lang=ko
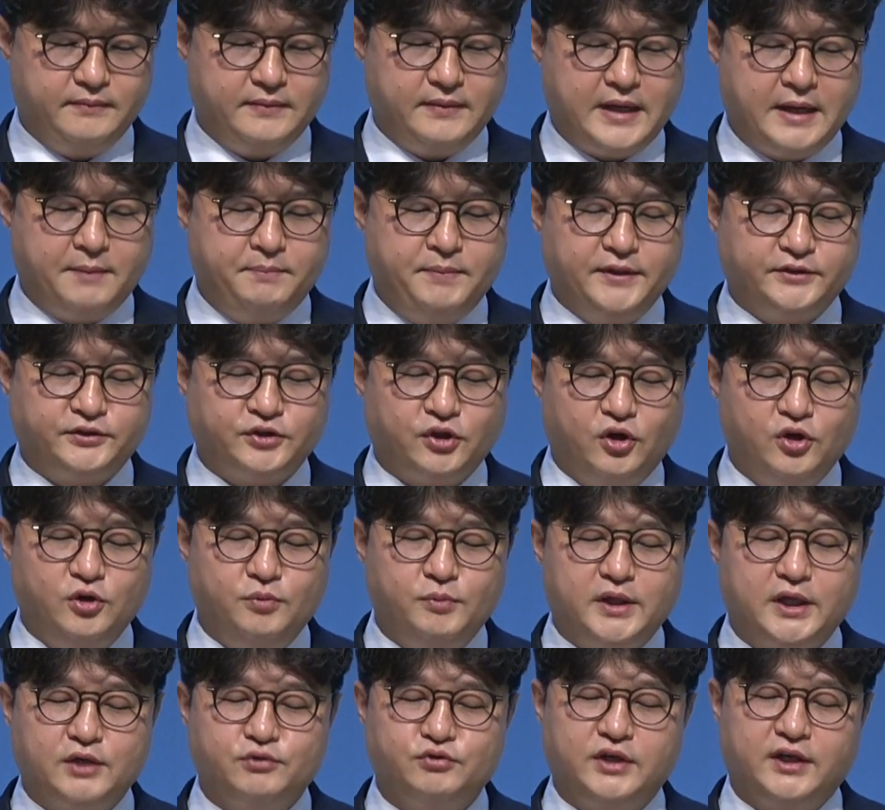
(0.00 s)
앞에서
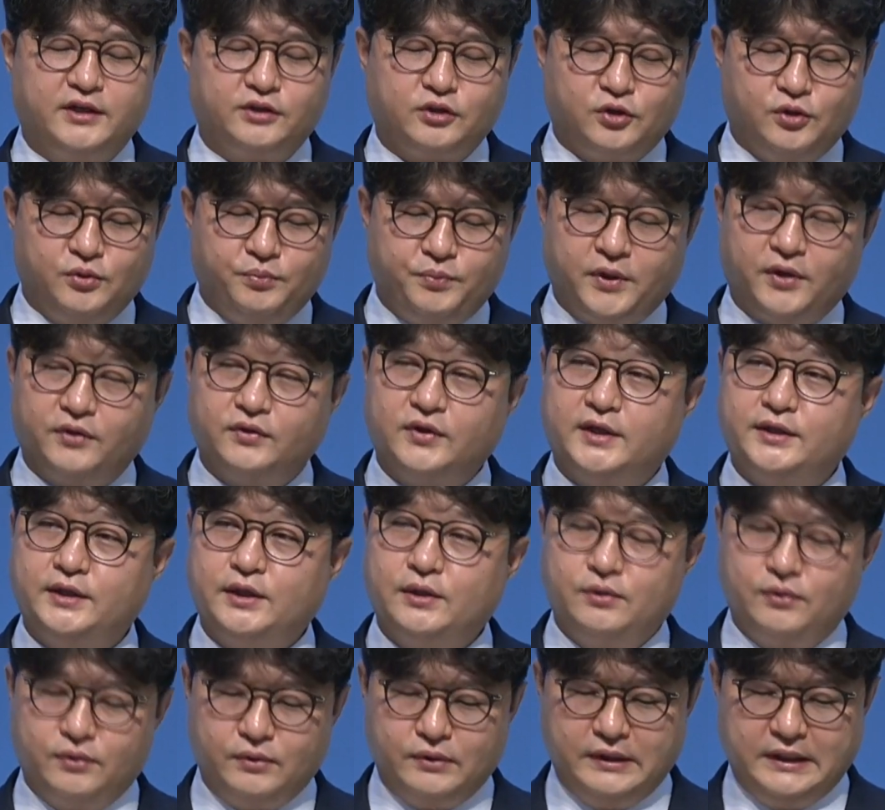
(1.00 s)
얼마나 우리가 더
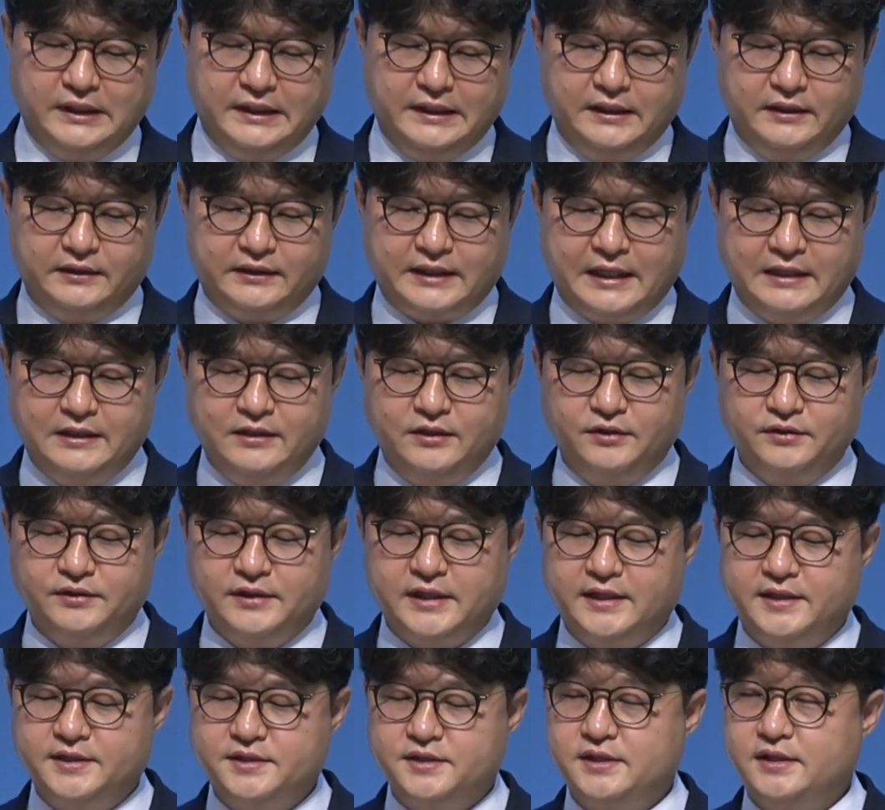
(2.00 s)
변화되고
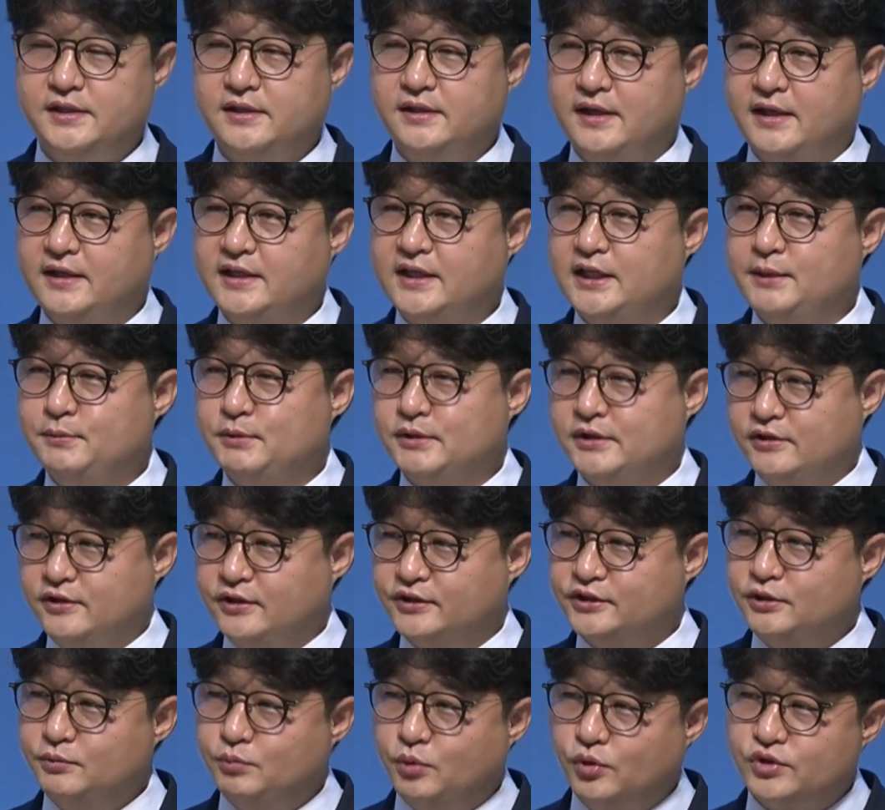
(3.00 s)
단련되는지 하나님은
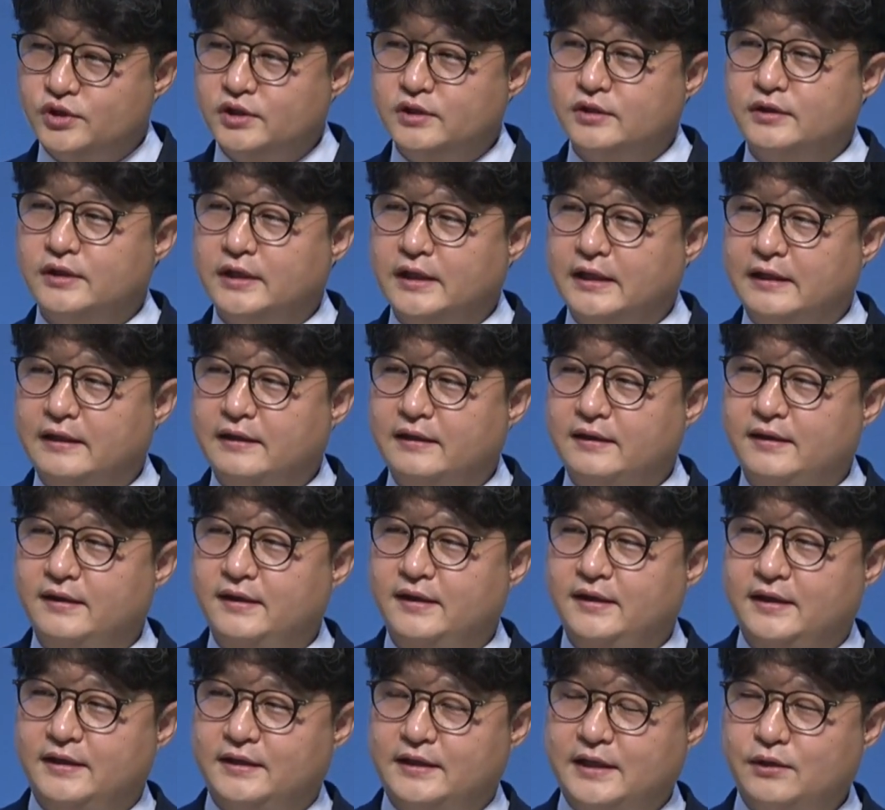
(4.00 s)
그것을 보실 거야.
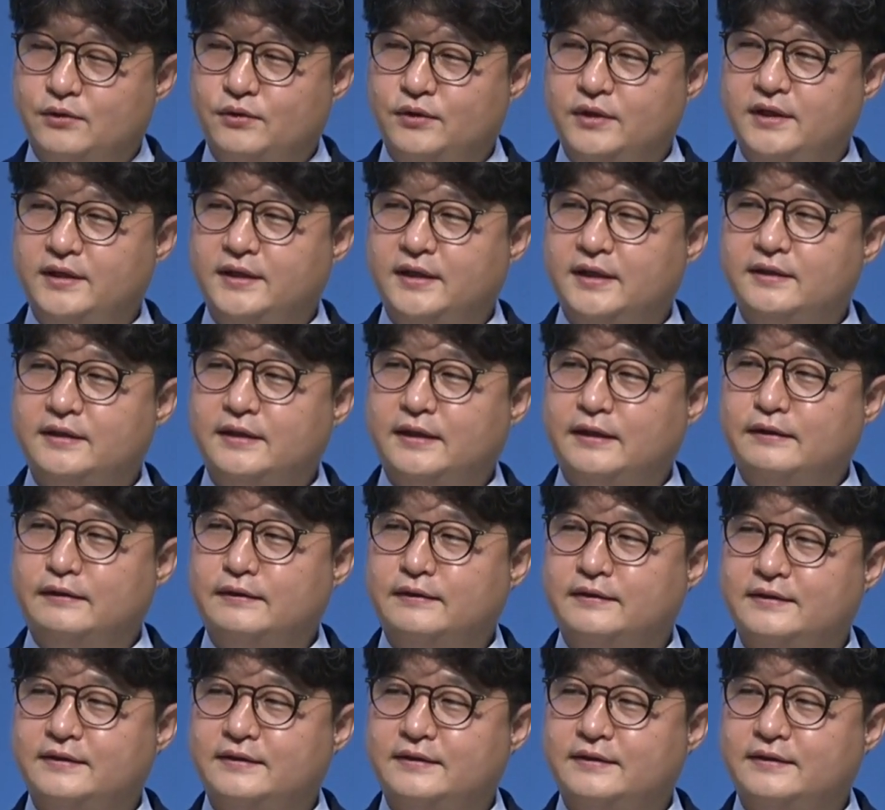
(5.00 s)
라고 얘기했대요.